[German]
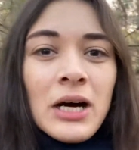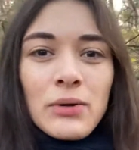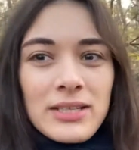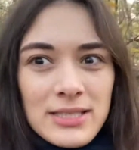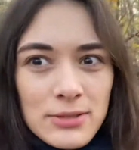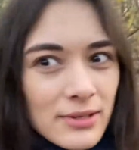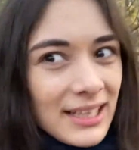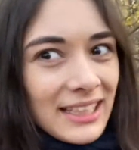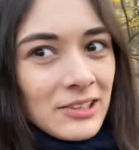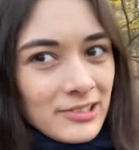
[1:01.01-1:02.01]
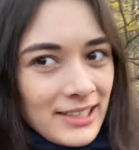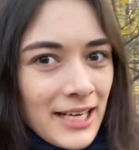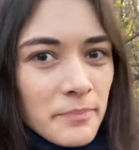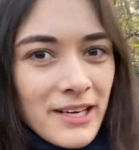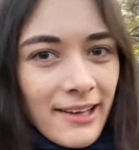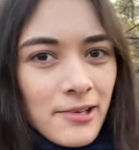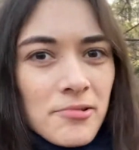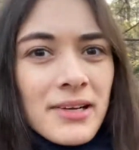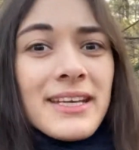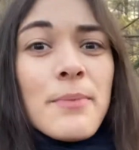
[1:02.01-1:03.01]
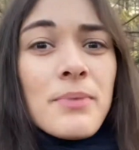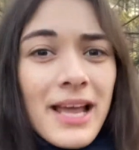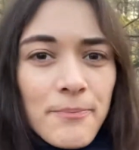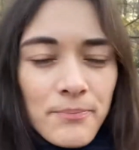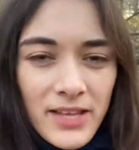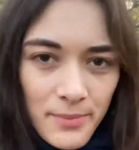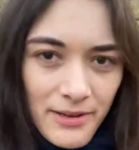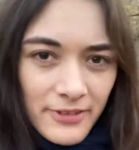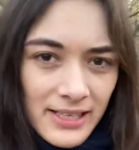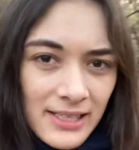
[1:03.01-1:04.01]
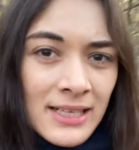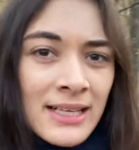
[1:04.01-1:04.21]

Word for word: und sogenannten Kontaktbeschränkungen? Da bleibt nicht mehr viel.